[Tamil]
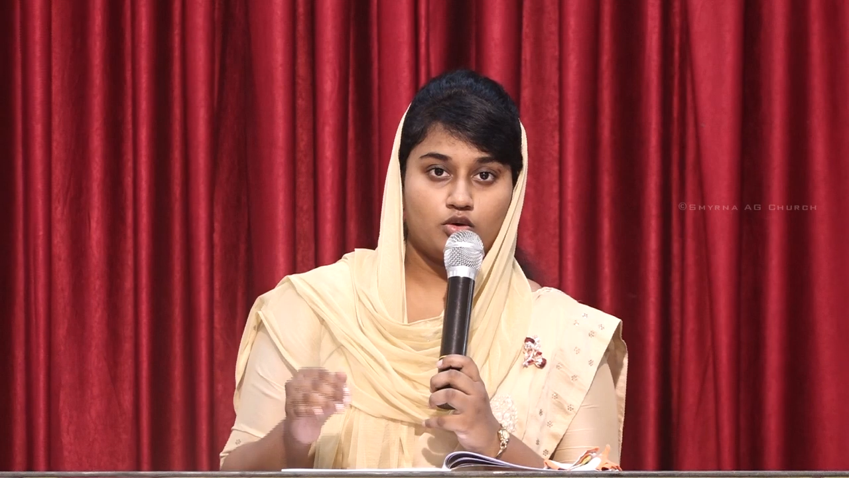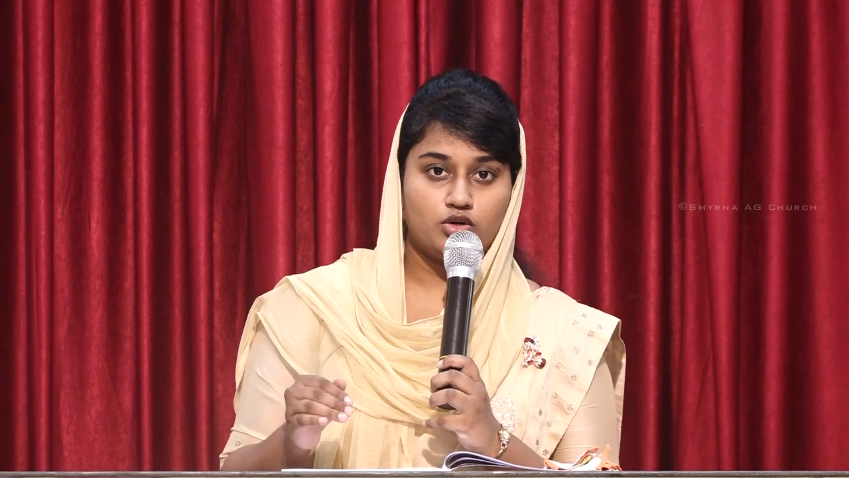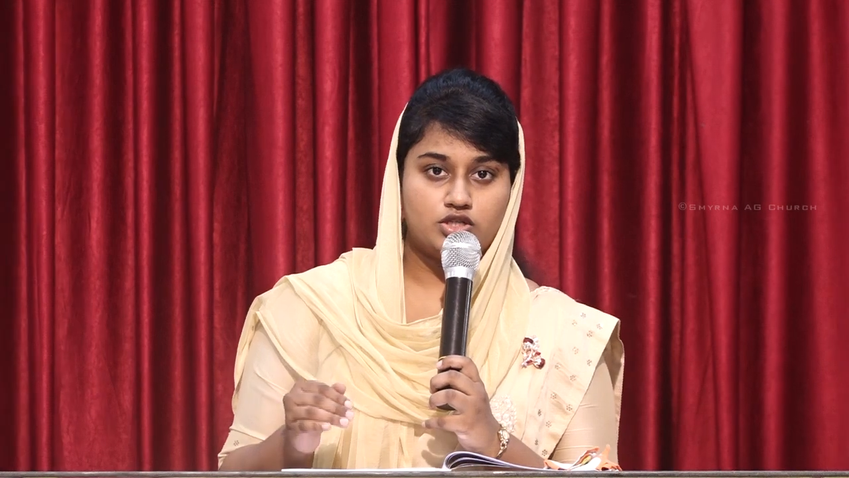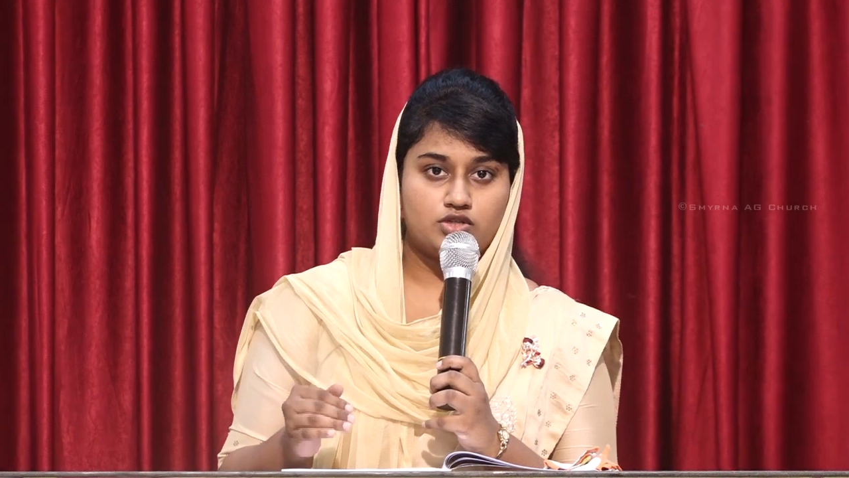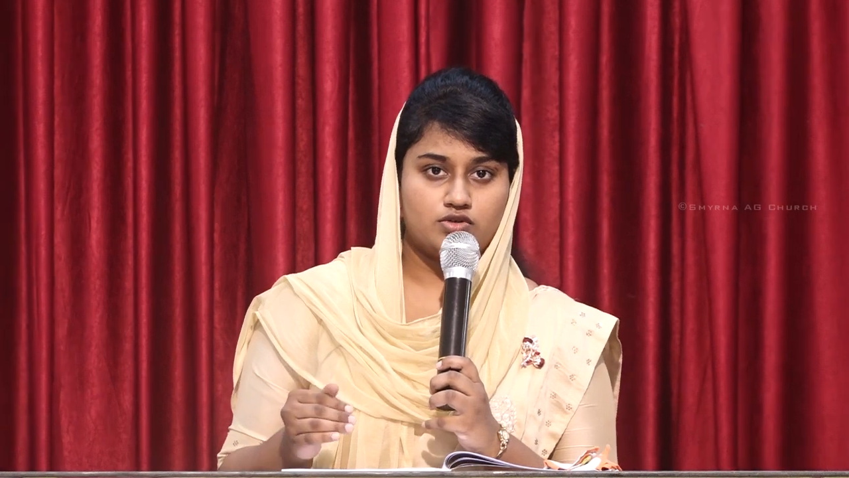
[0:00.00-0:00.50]

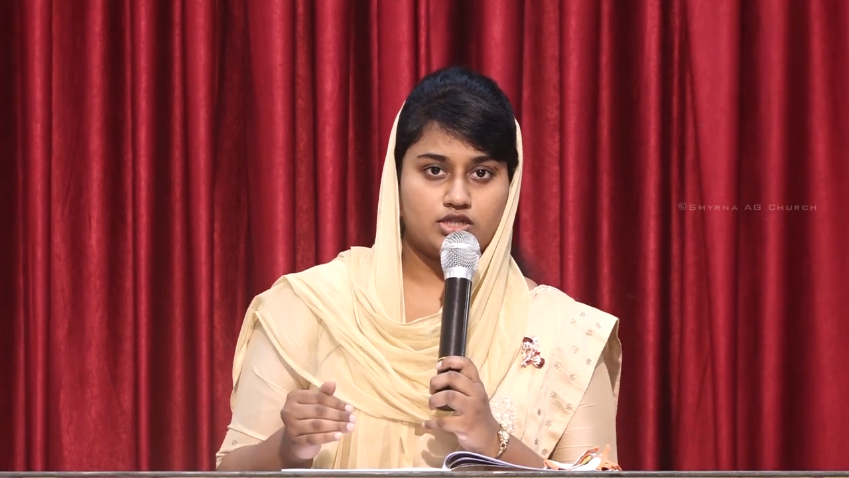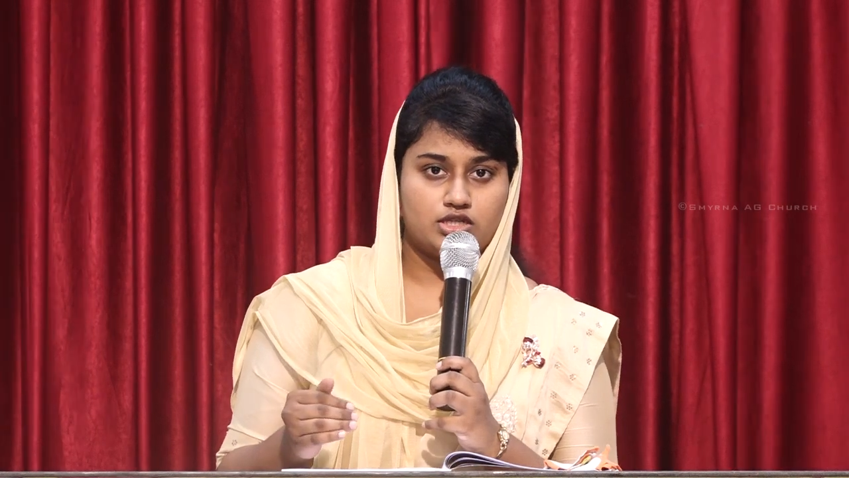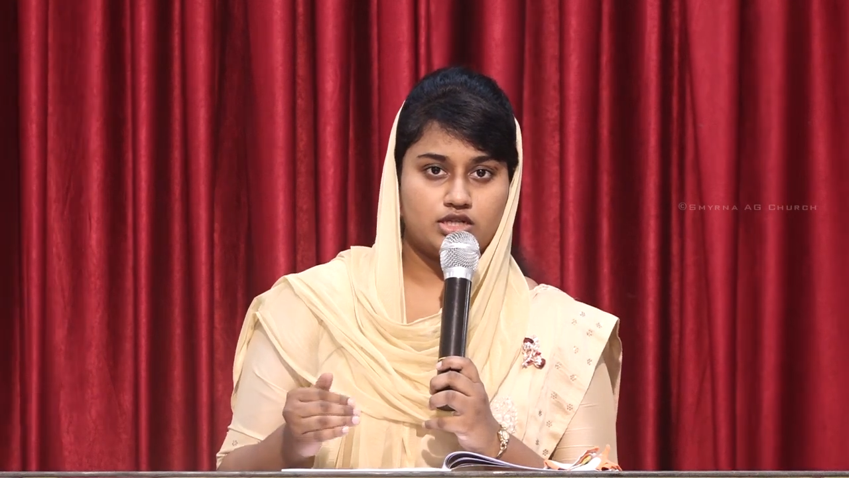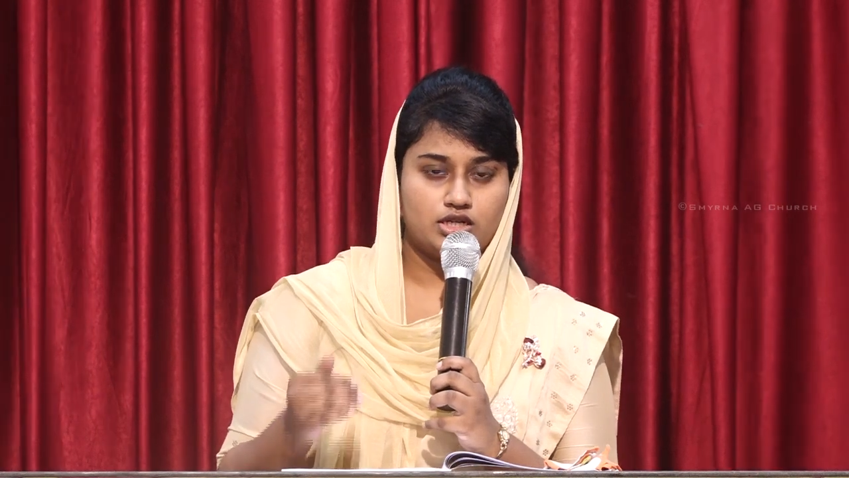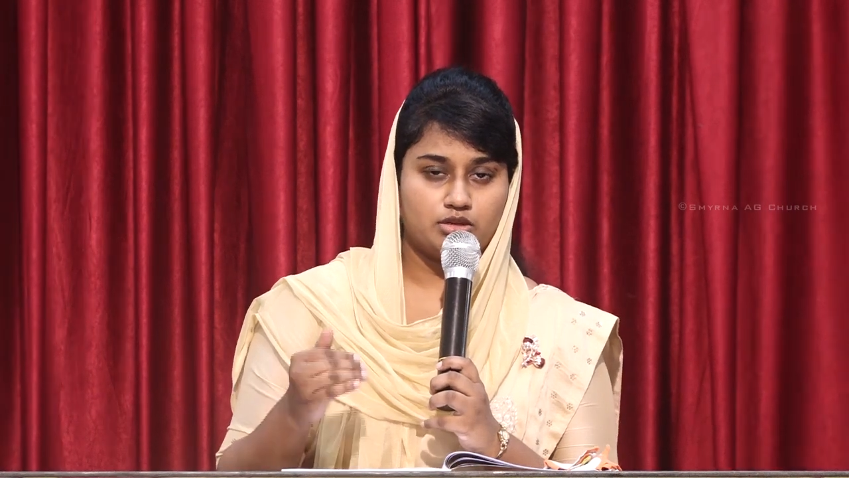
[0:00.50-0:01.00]
ஒழிச்சு
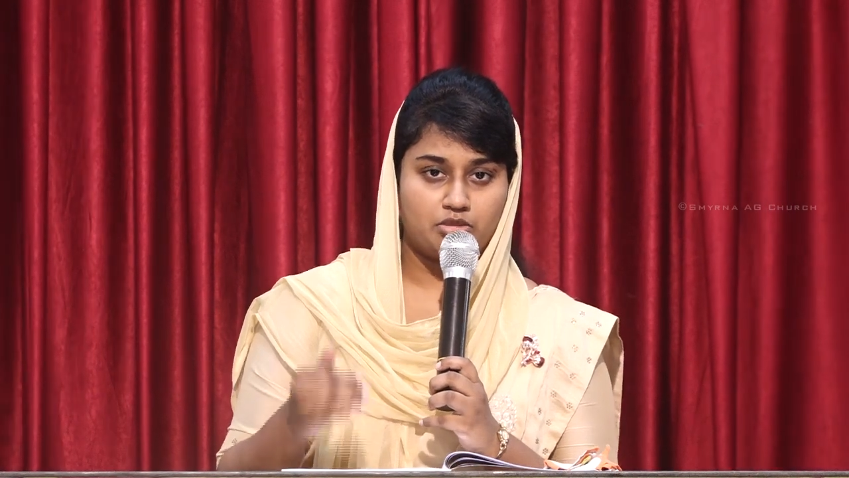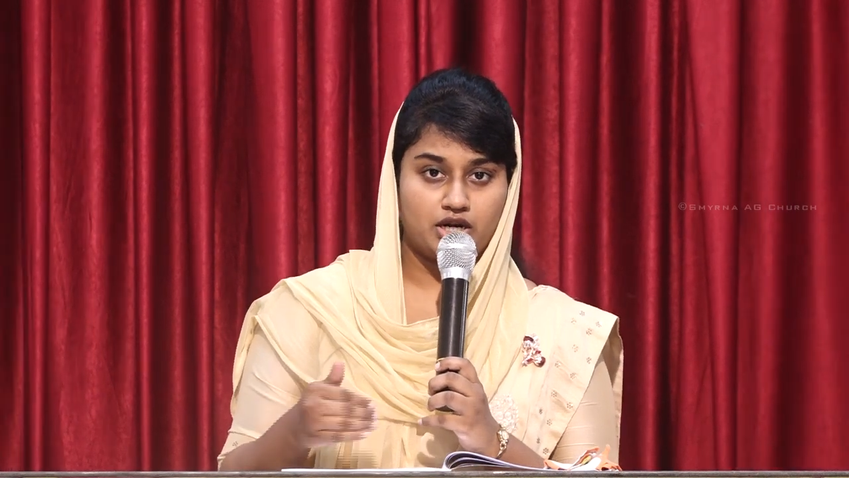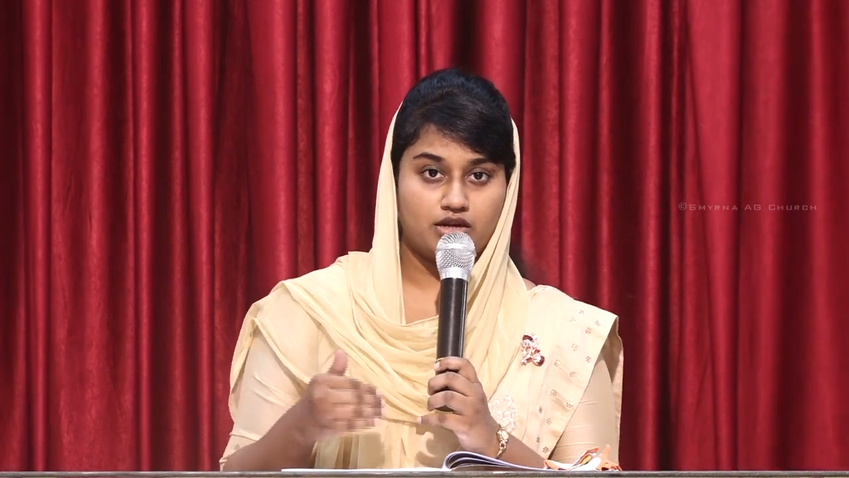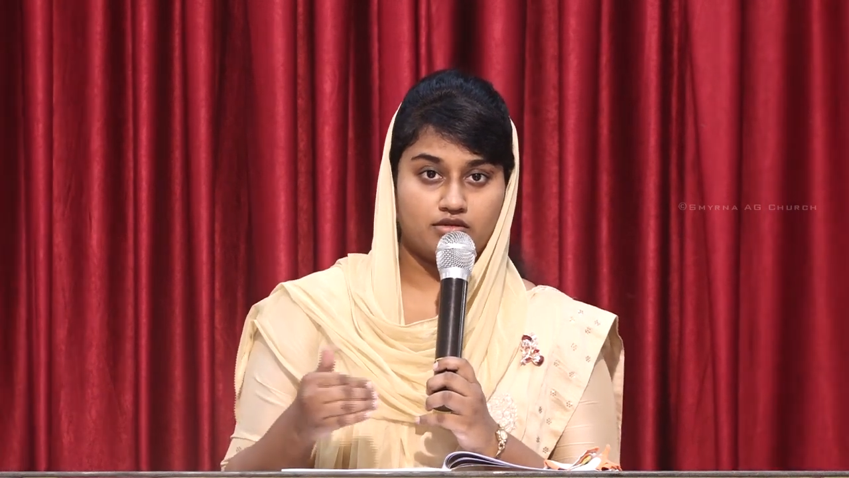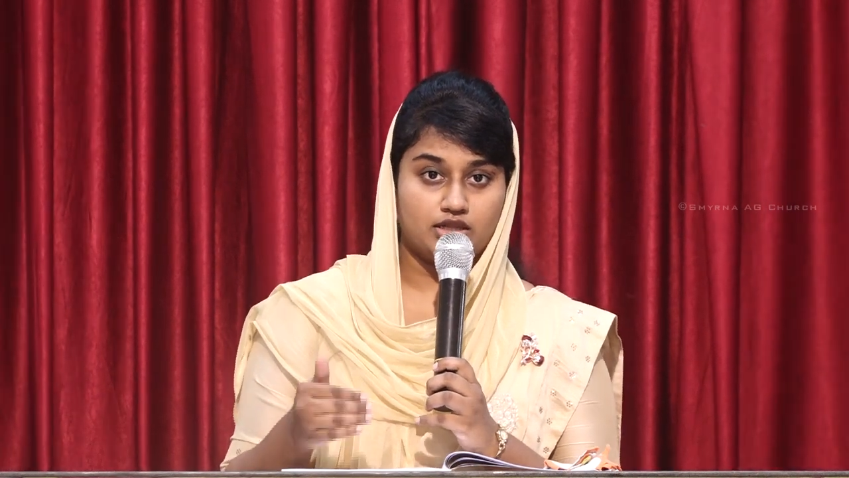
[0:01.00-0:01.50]
வச்சு அந்த
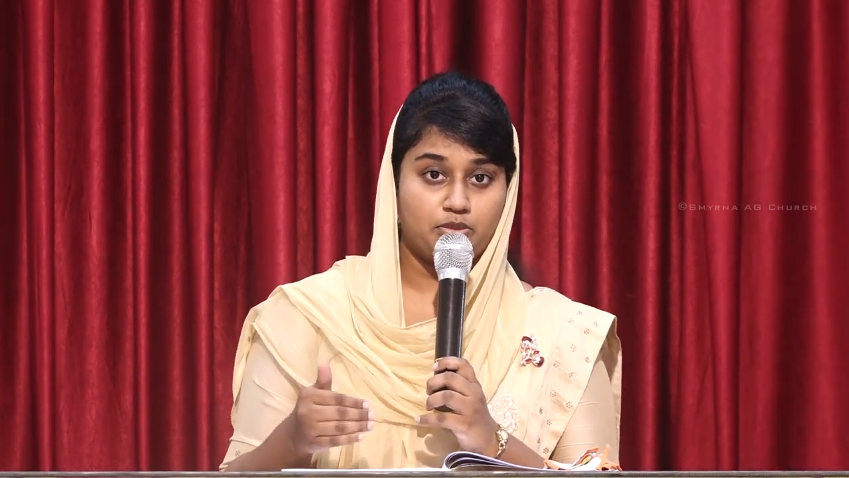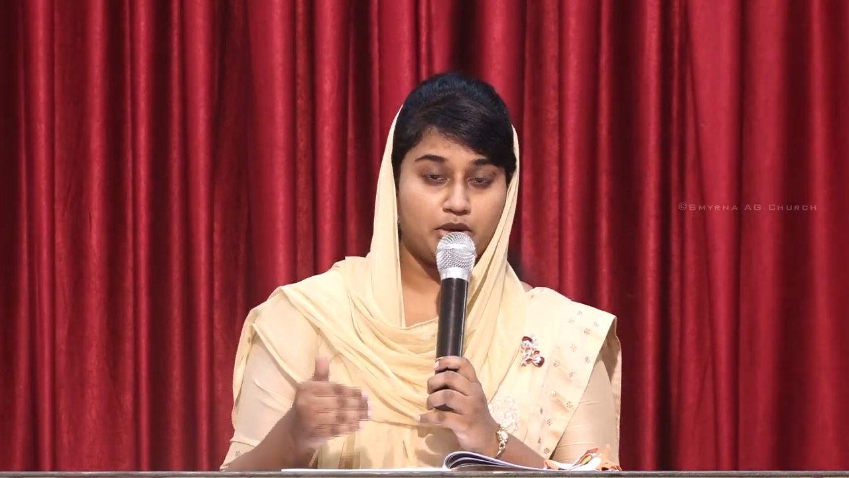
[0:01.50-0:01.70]
பிள்ளையை வந்து